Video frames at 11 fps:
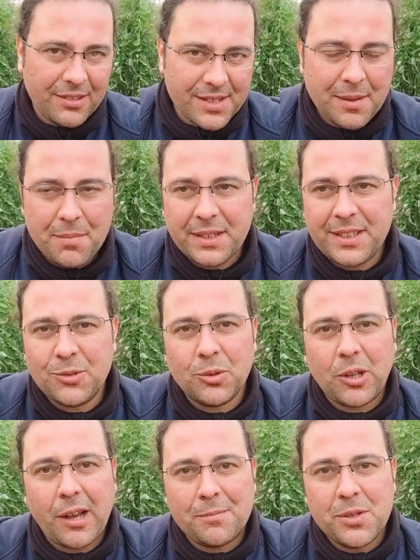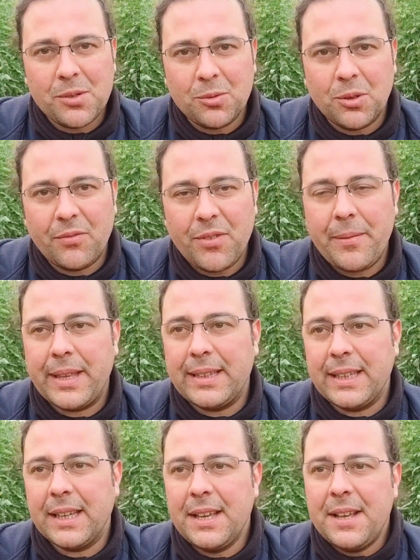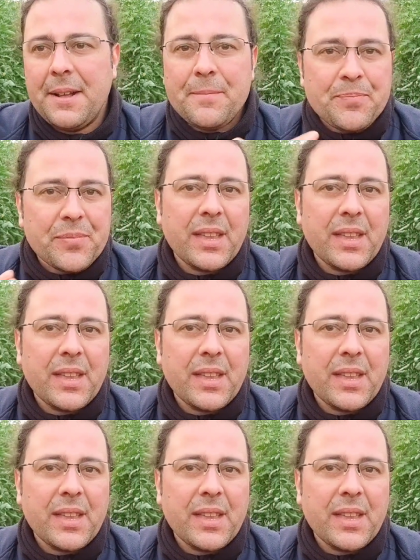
sempre di tutto assoluto ovviamente